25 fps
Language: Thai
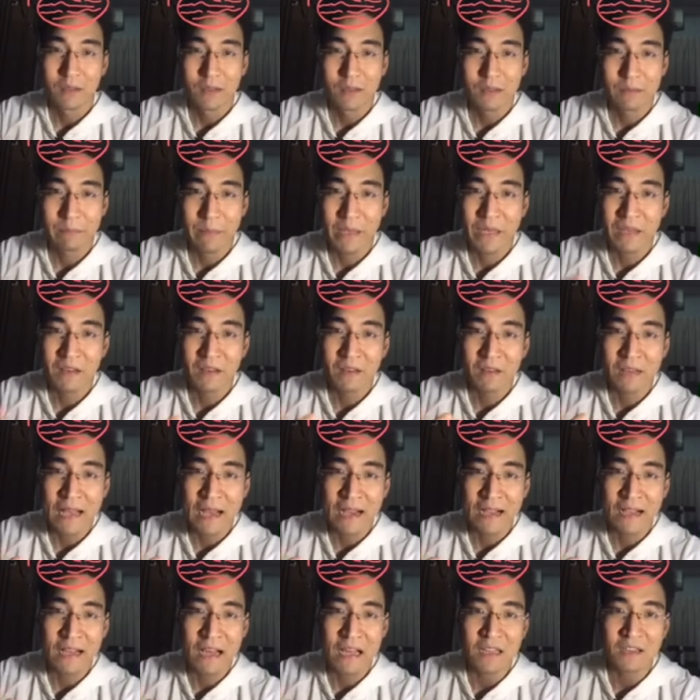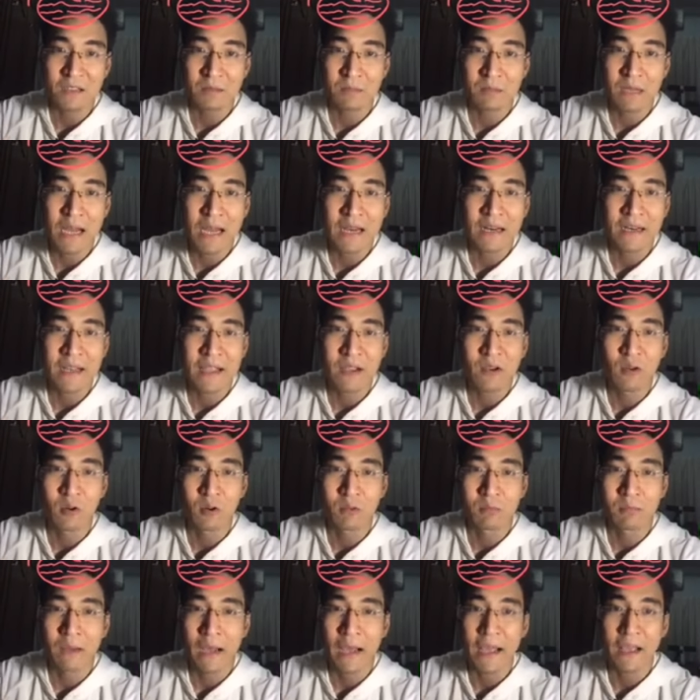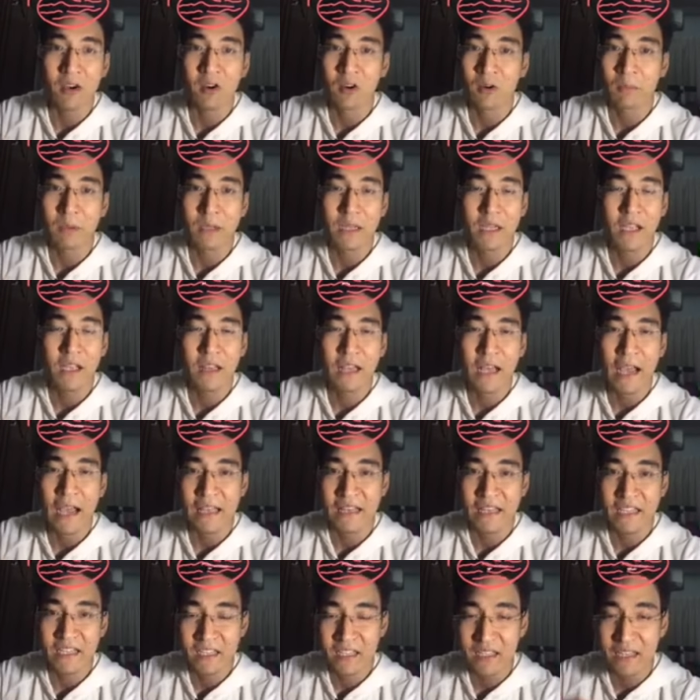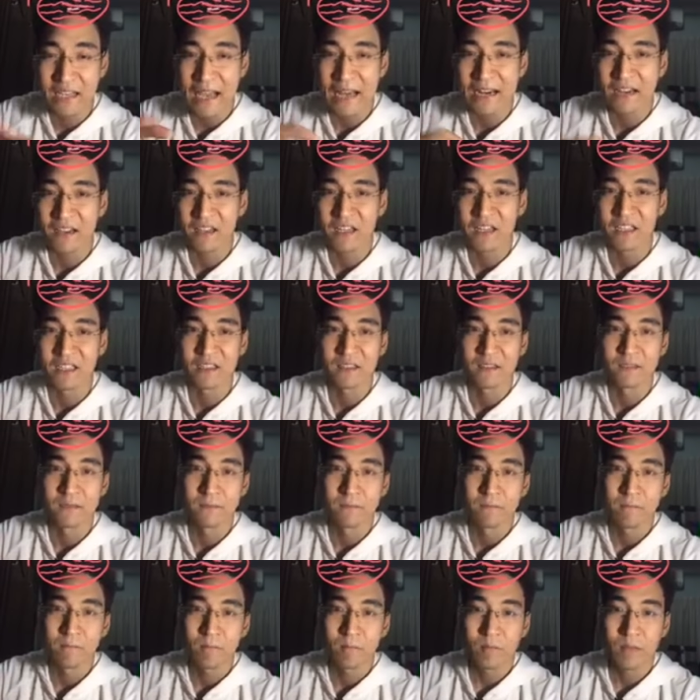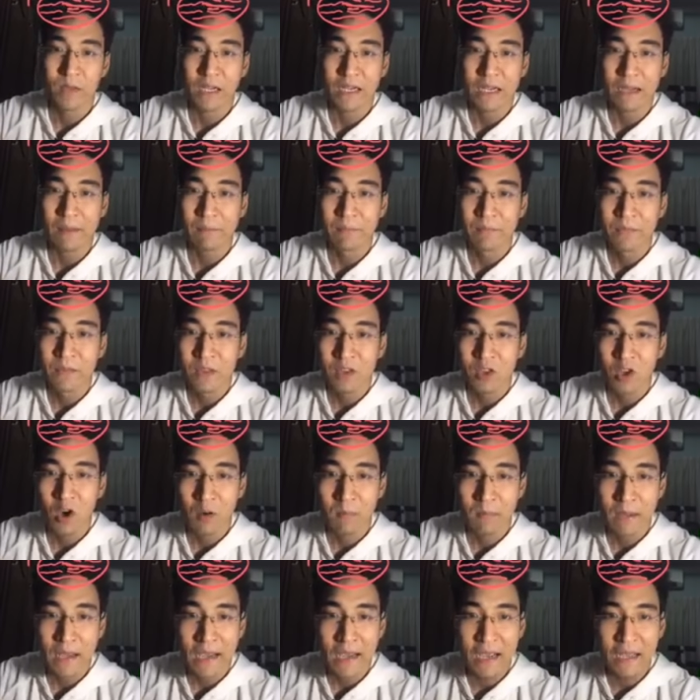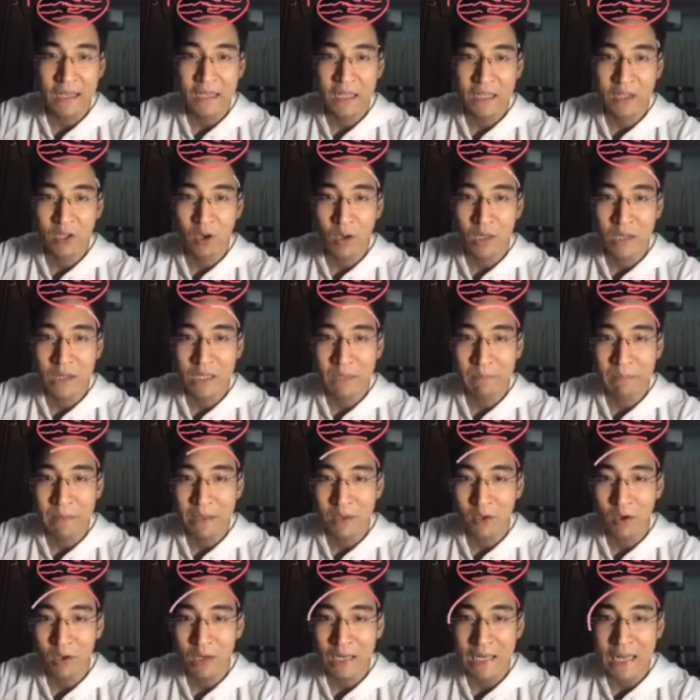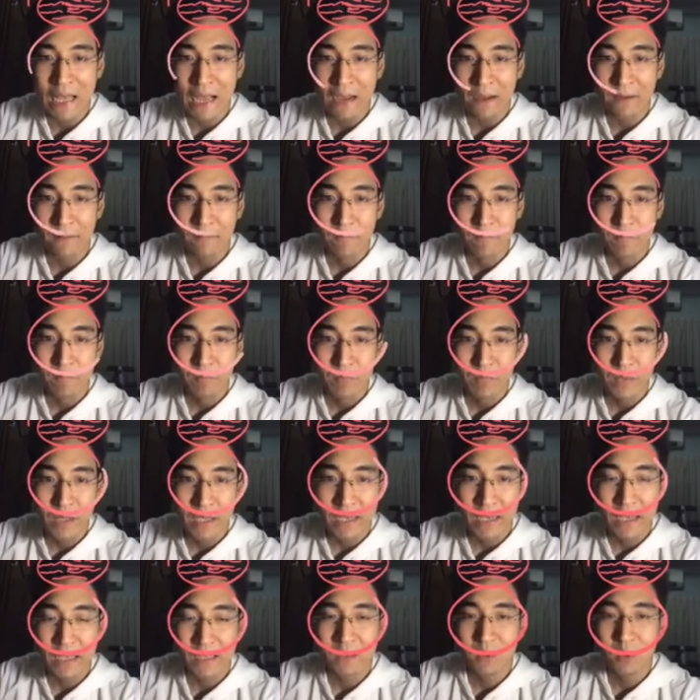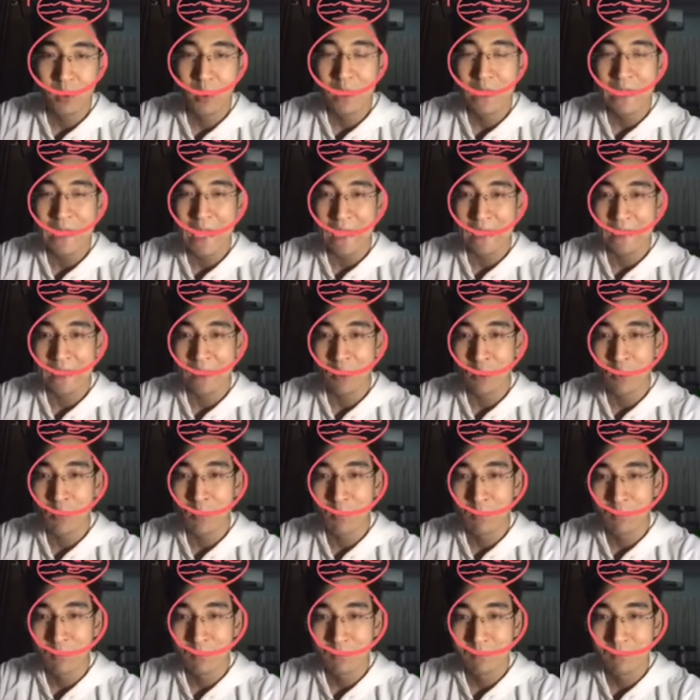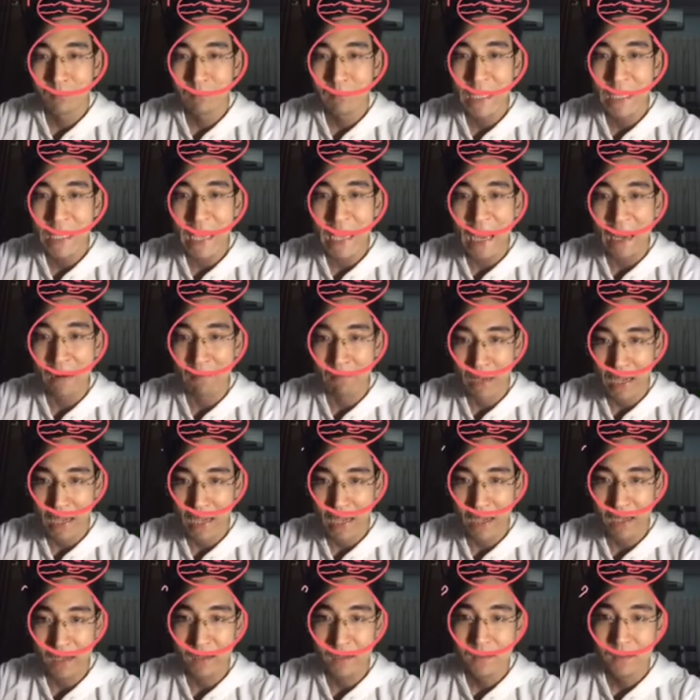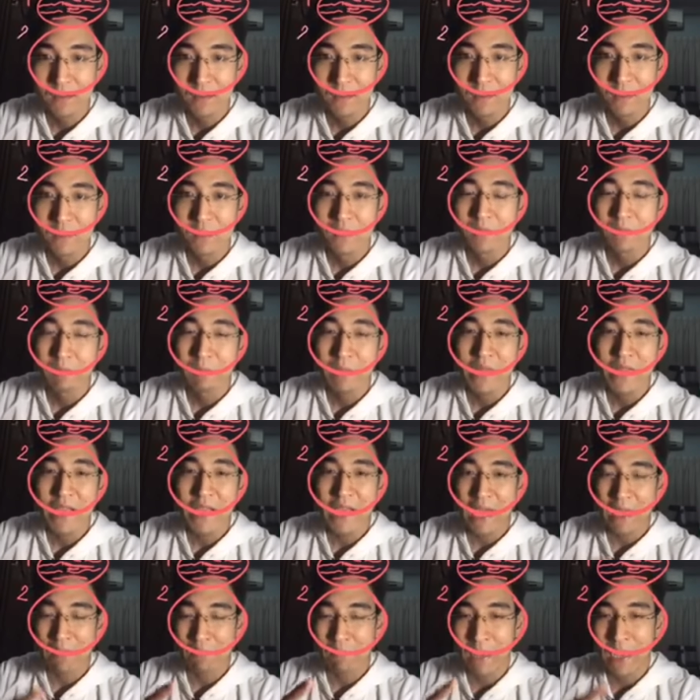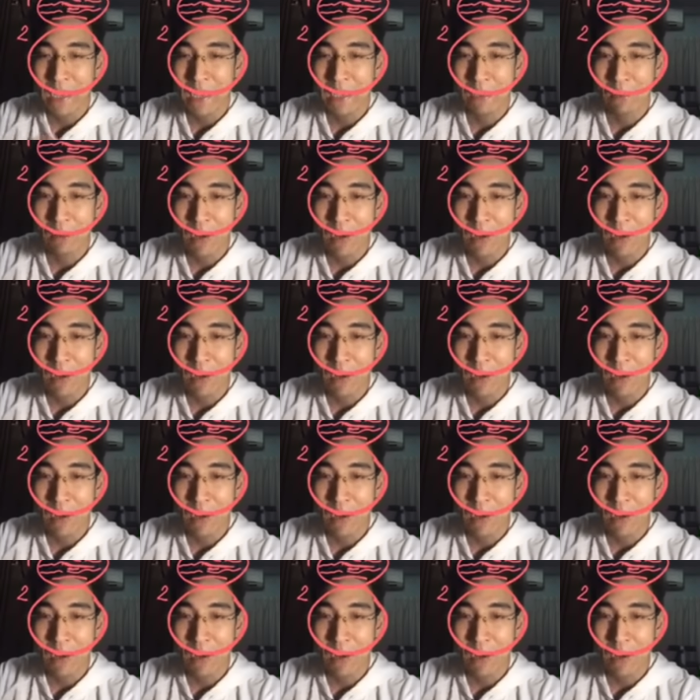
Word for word: เป็นหลักการสำคัญในกฎหมายของประเทศไทยนี่คือการเกริ่นนะครับ ต่อมาในท่อนที่เป็นท่อนหลักนะฮะท่อนหลักเราไม่ได้อ่านมา ไม่ได้อ่านมาเรา